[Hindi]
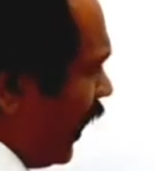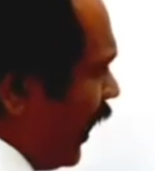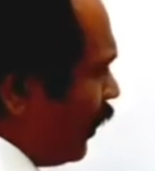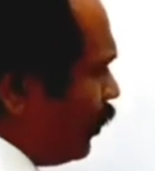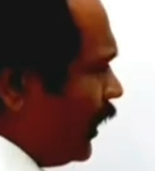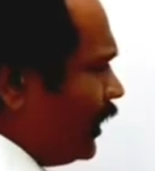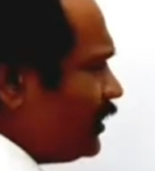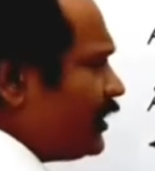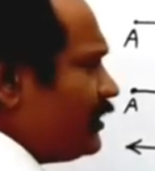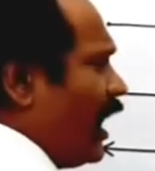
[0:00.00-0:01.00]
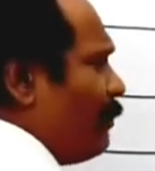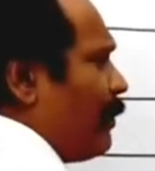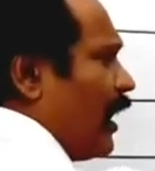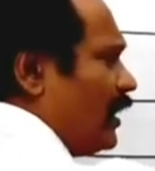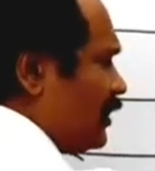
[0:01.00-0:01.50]
एरो यानी जितना आप
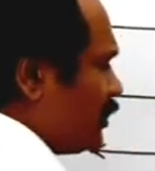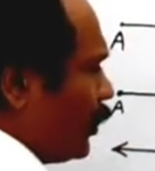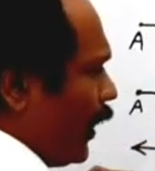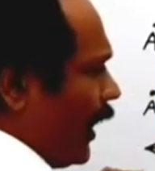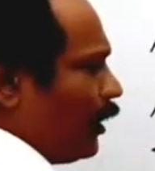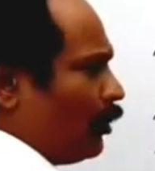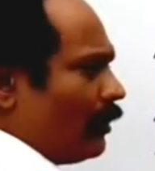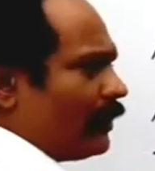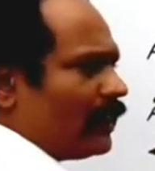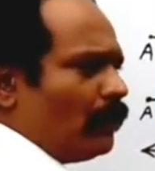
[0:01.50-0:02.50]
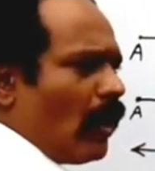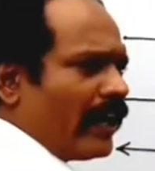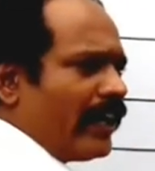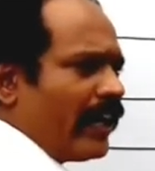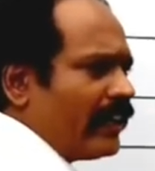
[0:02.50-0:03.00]
बढ़ा सकते हो एरो का मतलब वो
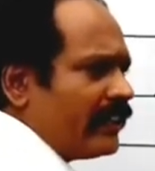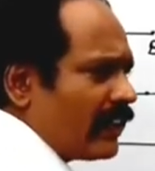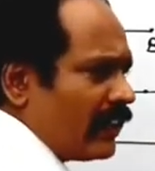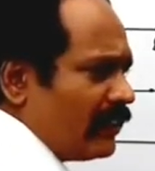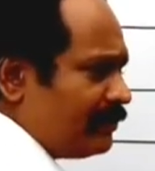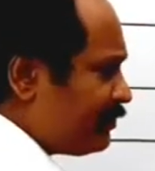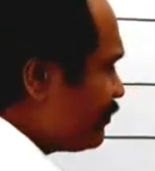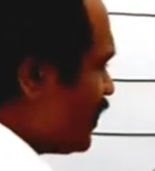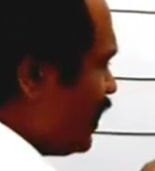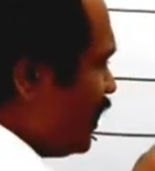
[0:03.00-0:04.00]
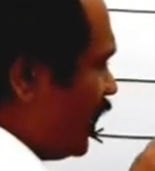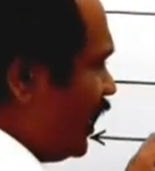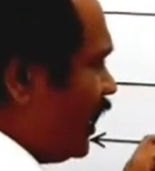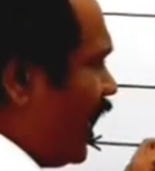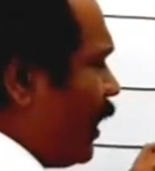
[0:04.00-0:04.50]
आगे आगे जाना यानी
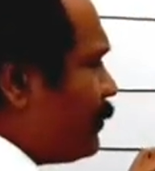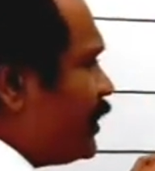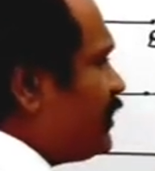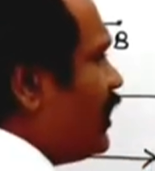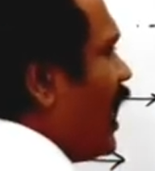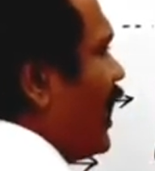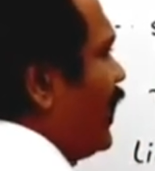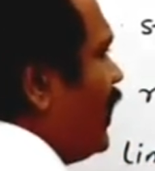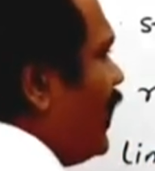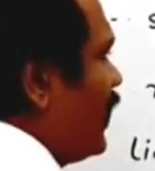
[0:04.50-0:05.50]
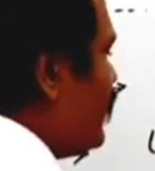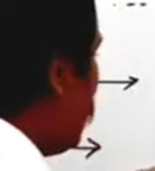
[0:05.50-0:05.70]
ये आप जितना आगे लेके